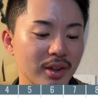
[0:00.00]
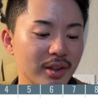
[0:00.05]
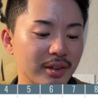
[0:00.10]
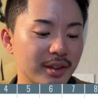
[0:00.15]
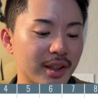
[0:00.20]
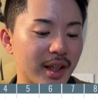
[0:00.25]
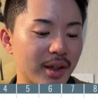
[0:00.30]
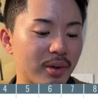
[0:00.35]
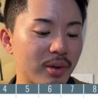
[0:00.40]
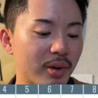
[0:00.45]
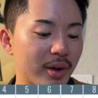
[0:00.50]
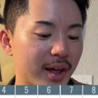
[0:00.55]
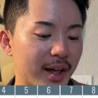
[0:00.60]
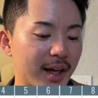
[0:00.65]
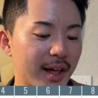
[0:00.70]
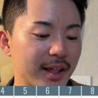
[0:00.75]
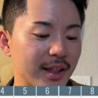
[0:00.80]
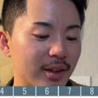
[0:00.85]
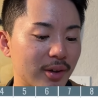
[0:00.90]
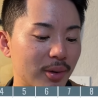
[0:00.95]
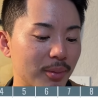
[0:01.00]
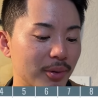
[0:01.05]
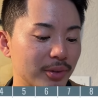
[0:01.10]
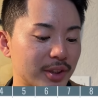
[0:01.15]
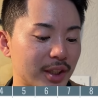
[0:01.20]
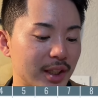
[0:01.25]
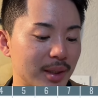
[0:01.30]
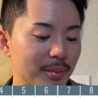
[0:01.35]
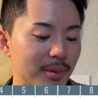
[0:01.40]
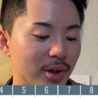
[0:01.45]
で、5回
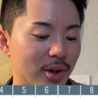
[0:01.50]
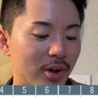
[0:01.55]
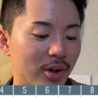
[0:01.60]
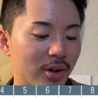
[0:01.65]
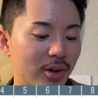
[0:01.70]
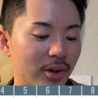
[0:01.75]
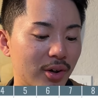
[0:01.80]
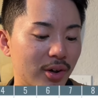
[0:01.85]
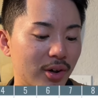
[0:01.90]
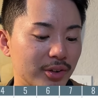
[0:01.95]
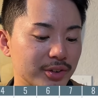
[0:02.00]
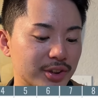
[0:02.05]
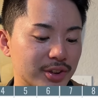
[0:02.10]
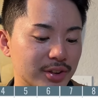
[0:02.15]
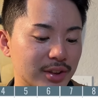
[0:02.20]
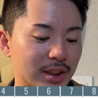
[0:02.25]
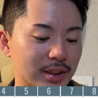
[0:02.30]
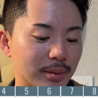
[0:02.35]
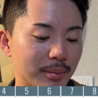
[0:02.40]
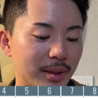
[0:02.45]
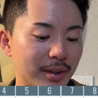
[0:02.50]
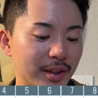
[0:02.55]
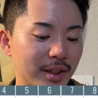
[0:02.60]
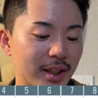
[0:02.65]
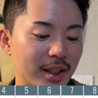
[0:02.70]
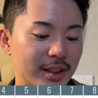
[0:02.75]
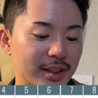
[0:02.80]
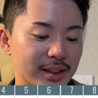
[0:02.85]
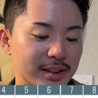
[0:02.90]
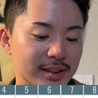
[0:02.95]
表にも、ツーアウト満塁
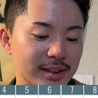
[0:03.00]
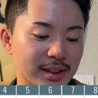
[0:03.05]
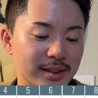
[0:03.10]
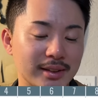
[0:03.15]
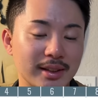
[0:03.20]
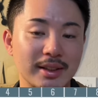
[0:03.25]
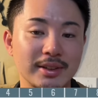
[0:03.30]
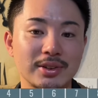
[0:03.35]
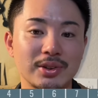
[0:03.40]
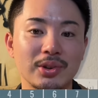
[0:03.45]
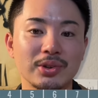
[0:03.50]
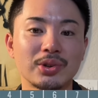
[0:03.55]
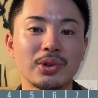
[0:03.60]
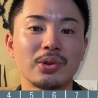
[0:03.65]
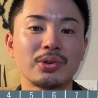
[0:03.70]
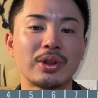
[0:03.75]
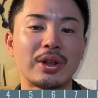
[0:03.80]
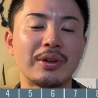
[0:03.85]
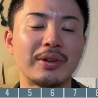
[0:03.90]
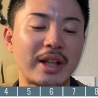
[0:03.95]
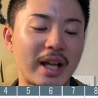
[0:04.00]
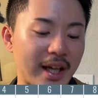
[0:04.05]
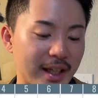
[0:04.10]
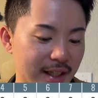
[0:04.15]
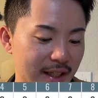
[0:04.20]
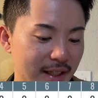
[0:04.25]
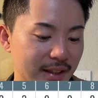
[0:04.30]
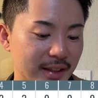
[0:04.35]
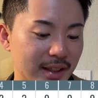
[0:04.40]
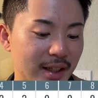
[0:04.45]
から岸田選手のショートへの内
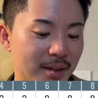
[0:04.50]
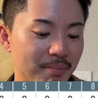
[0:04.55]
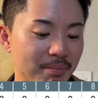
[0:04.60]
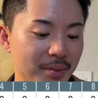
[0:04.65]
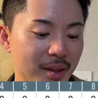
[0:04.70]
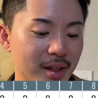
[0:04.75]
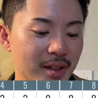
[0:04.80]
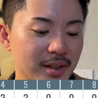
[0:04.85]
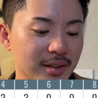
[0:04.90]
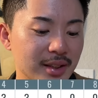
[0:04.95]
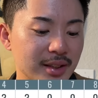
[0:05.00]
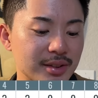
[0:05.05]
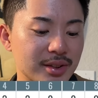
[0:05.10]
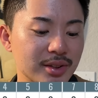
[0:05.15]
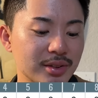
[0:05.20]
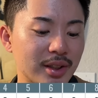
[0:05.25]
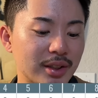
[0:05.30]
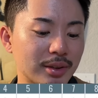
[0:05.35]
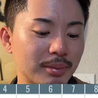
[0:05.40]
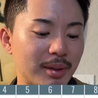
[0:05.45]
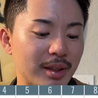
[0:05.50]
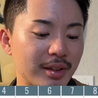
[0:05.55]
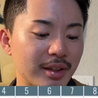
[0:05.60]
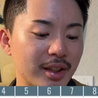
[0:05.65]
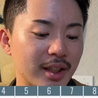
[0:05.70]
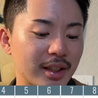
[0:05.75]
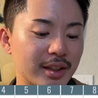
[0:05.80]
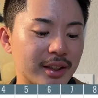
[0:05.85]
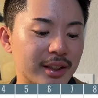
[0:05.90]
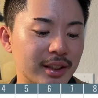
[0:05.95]
野安打。で、ツーアウト満塁
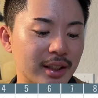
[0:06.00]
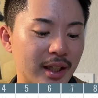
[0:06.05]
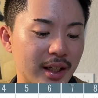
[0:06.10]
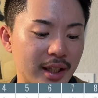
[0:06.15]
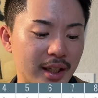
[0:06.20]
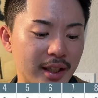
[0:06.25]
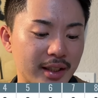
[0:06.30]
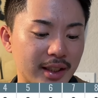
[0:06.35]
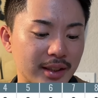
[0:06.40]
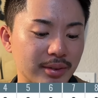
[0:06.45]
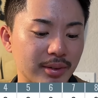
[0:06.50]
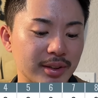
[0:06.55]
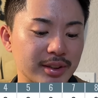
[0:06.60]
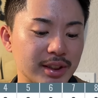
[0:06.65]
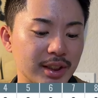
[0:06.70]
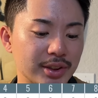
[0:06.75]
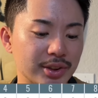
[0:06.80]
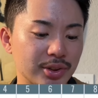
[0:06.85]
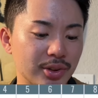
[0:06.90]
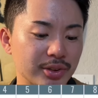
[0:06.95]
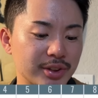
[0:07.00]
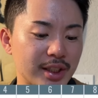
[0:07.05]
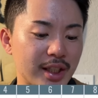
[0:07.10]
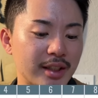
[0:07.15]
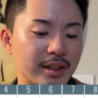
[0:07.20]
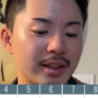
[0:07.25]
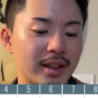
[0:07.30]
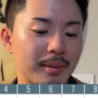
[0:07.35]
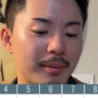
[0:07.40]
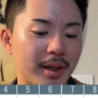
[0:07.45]
から、えー、門脇選手の
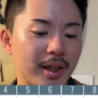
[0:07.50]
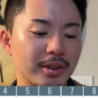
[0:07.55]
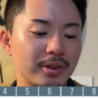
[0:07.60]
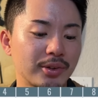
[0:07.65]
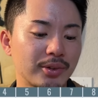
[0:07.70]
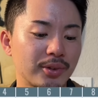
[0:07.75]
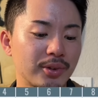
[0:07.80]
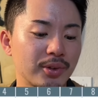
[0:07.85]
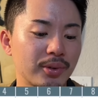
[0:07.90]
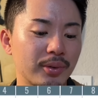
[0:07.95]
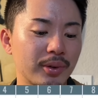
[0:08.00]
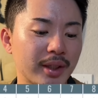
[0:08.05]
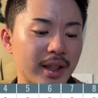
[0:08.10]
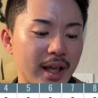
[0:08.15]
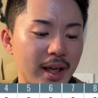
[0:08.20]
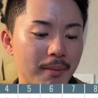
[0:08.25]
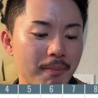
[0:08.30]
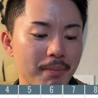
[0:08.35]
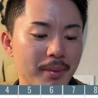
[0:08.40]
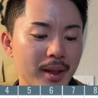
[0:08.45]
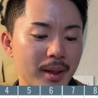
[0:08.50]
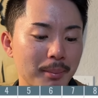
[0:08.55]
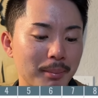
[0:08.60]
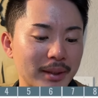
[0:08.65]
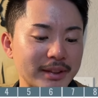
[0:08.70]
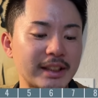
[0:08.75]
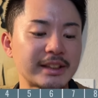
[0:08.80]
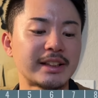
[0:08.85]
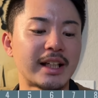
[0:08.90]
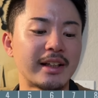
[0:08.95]
センター前ヒットというところで、
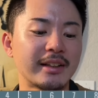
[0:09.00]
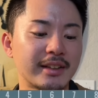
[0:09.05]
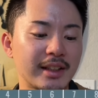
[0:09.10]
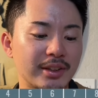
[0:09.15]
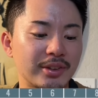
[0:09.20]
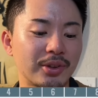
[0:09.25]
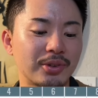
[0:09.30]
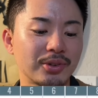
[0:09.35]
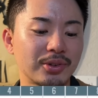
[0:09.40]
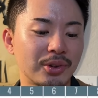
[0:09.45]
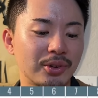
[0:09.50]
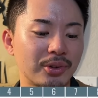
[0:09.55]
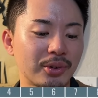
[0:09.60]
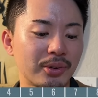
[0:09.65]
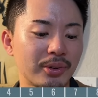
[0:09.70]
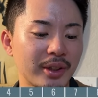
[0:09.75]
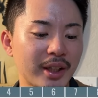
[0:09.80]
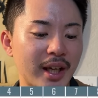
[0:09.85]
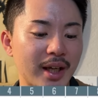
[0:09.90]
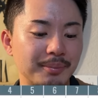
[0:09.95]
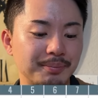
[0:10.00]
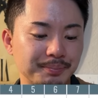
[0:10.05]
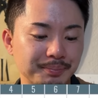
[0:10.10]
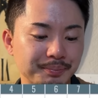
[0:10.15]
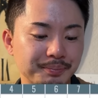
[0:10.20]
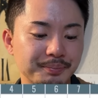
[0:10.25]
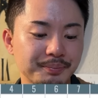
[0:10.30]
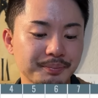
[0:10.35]
また3点取るというところで、